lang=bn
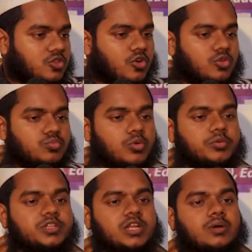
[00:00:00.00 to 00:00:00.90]
তখন
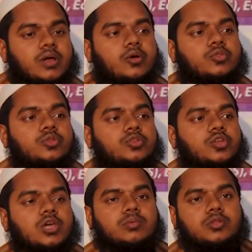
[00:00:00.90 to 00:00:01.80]
মুমিনেরাও একত্রিত
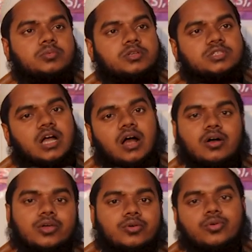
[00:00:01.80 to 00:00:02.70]
হয়ে বলবে যা
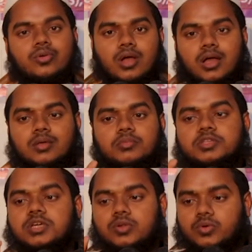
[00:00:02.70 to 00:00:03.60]
হয় হোক আগে
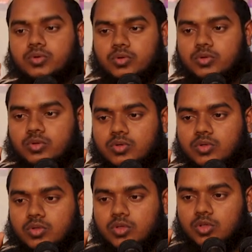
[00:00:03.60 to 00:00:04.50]
বিচার হোক
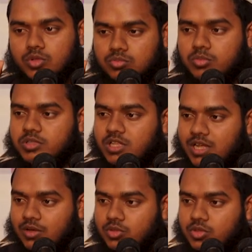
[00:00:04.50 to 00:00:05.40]
মমিনের
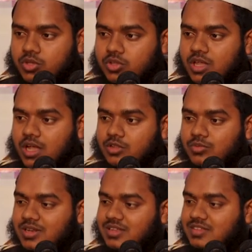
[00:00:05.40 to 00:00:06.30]
একত্রিত হয়ে
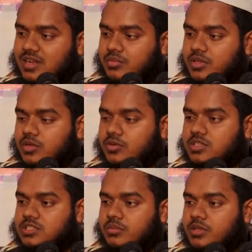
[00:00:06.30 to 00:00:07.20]
আদম আলাইসাল্লামের
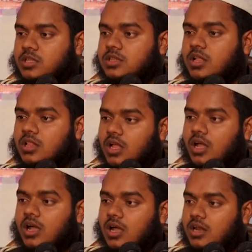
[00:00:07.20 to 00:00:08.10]
নিকটে যাবে
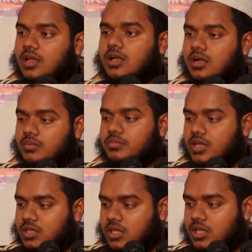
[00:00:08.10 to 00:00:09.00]
ইন্নাল্লাহ খালাকা
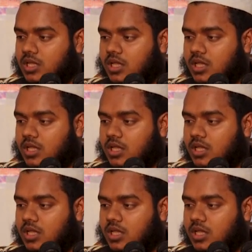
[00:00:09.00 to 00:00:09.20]
কাবিয়াদি